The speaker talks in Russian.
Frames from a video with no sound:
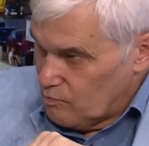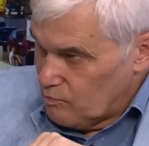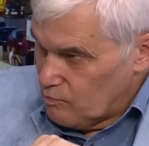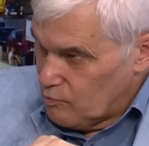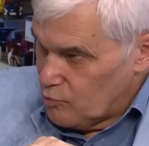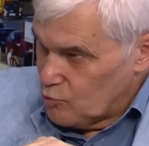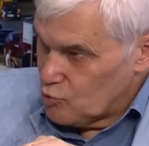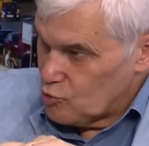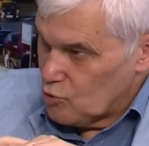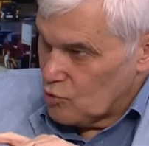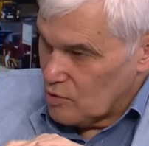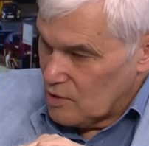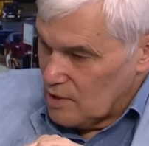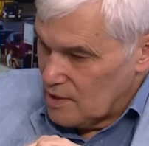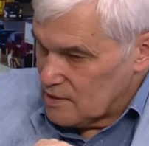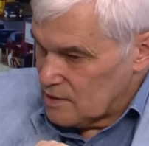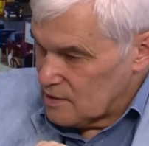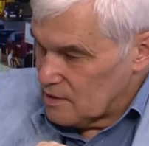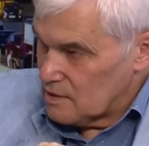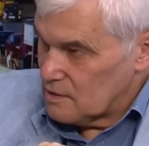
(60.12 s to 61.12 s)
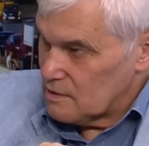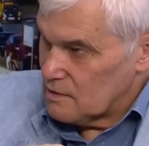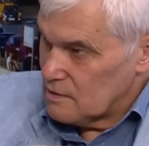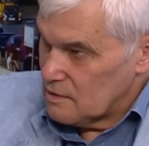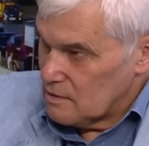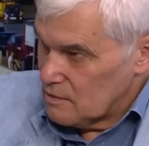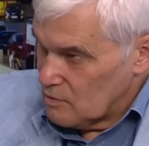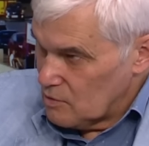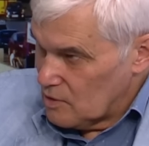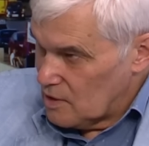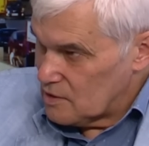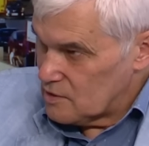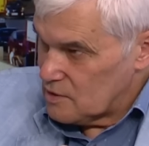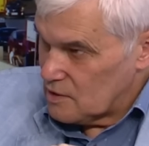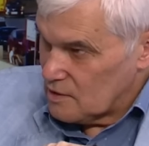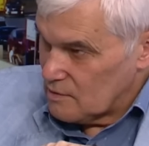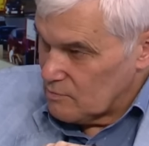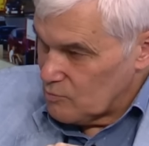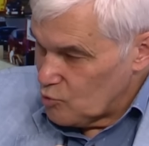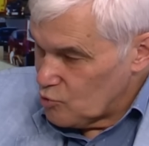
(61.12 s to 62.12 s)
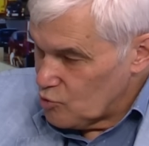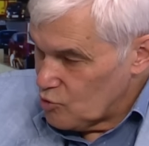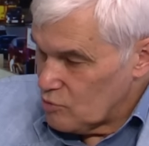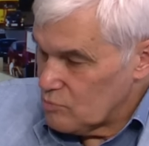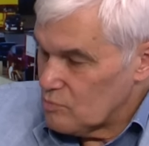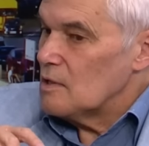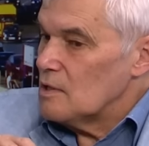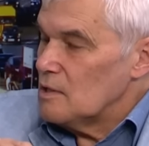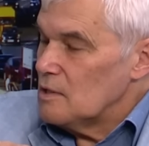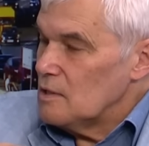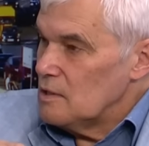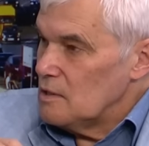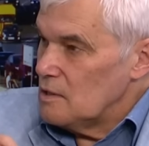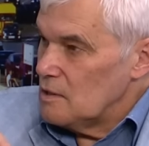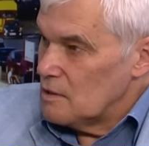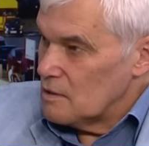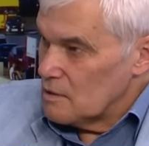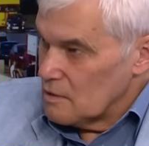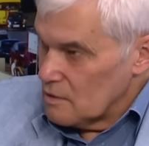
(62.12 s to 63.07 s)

пучок лазерной, лазерным лучом и